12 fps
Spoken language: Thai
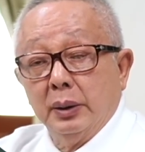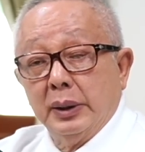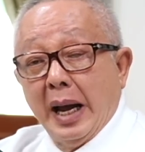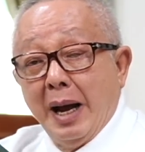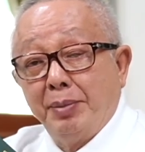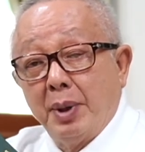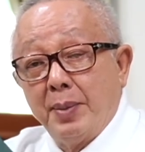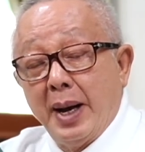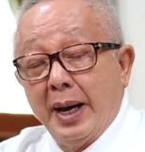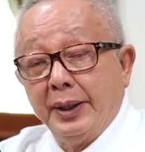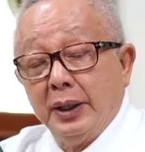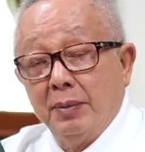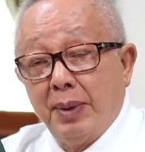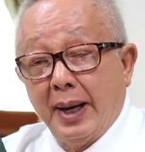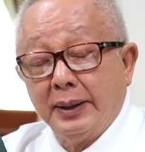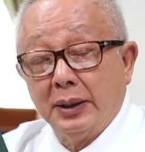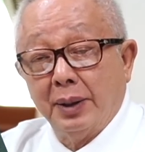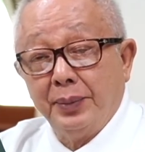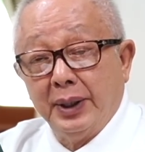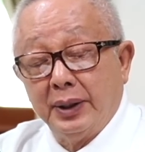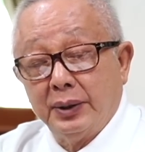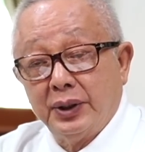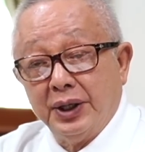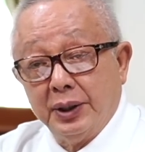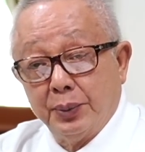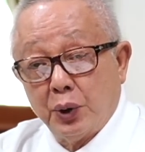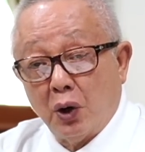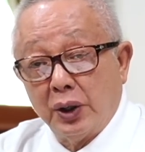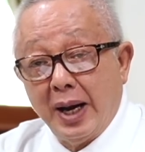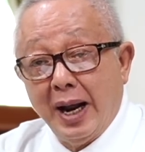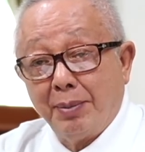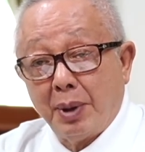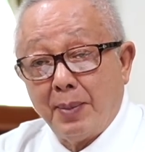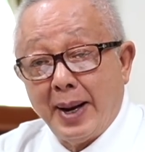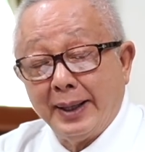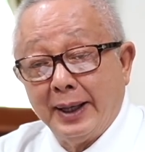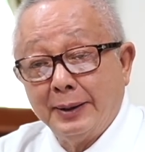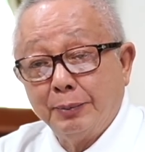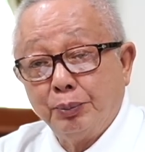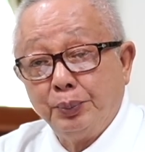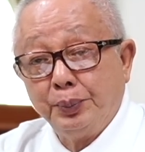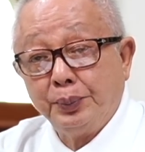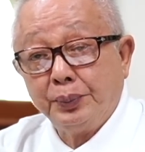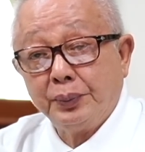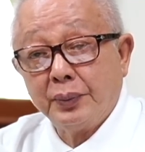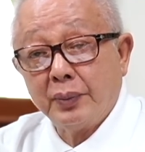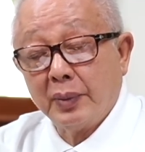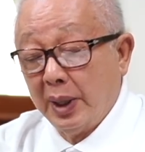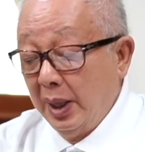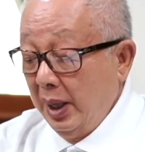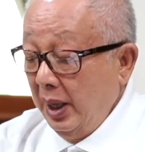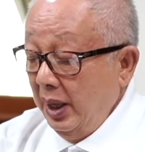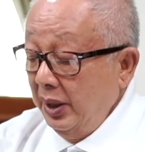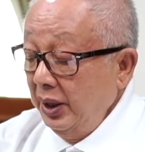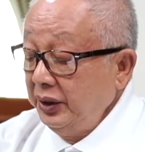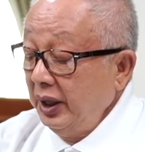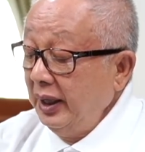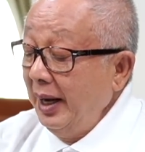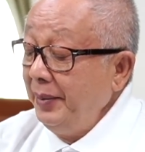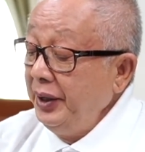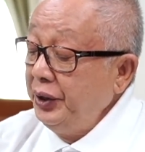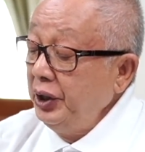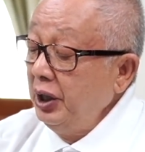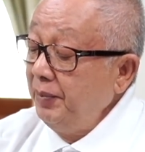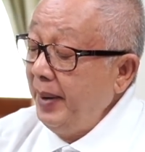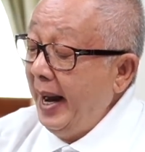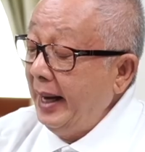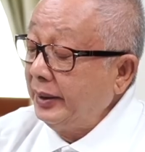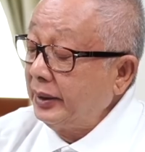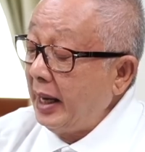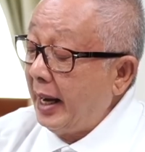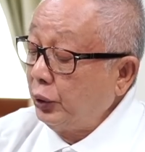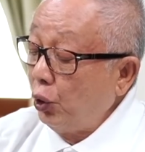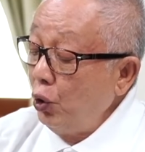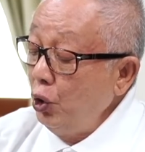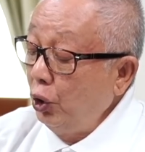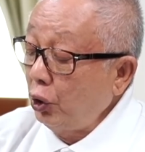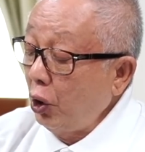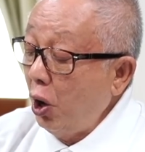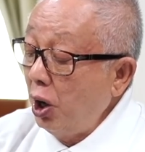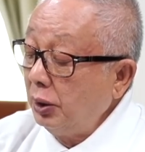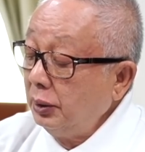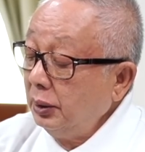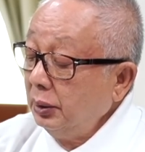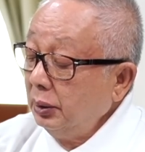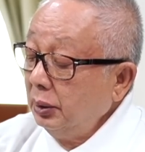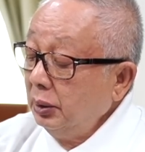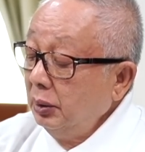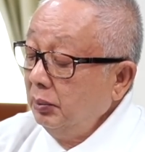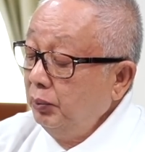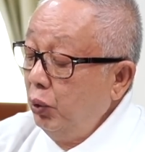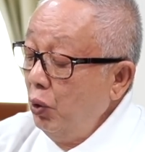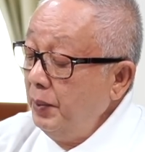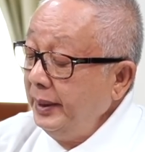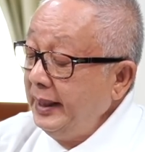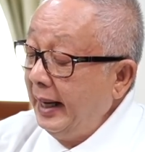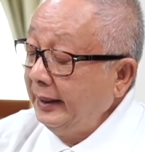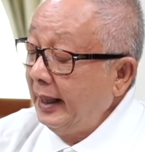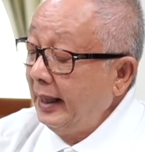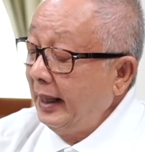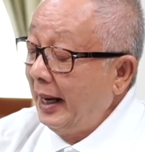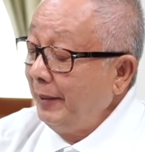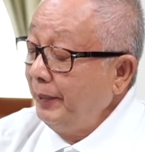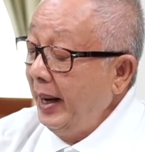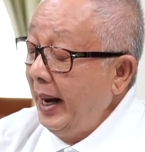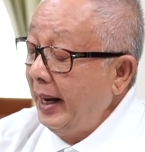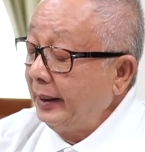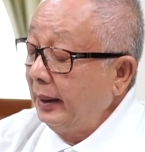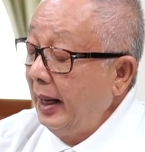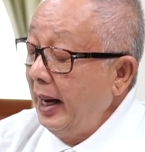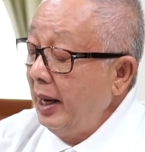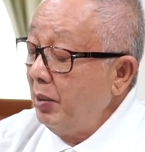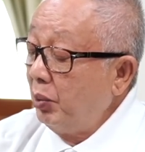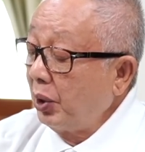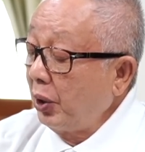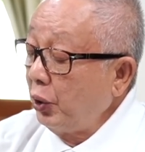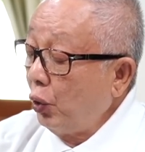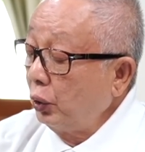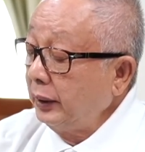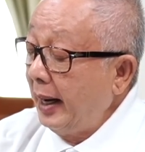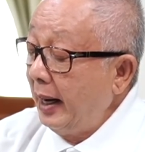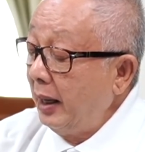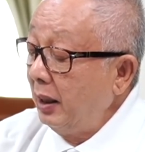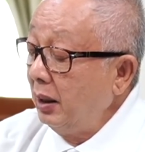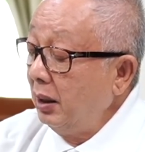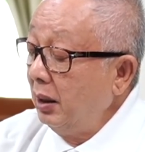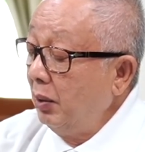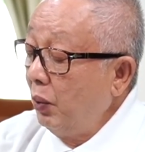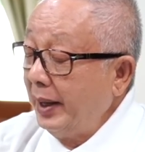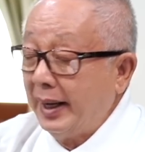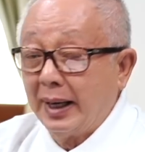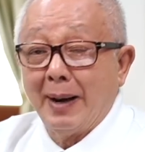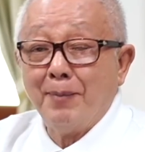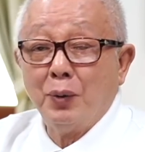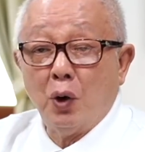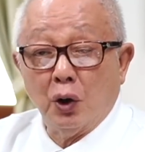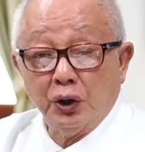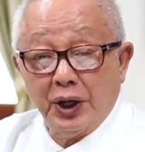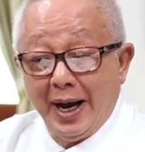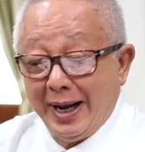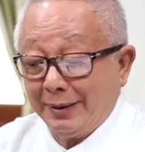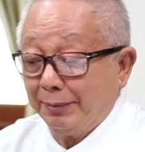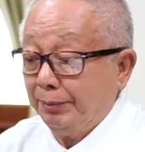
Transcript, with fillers: หนาประมาณ หนึ่งพัน กับอีกสี่สิบสองหน้าประมาณนั้นหนังสือเล่มนี้ชื่อแพทยศาสตร์สงเคราะห์ภูมิปัญญาทางการแพทย์และมรดกทางวรรณกรรมของชาติ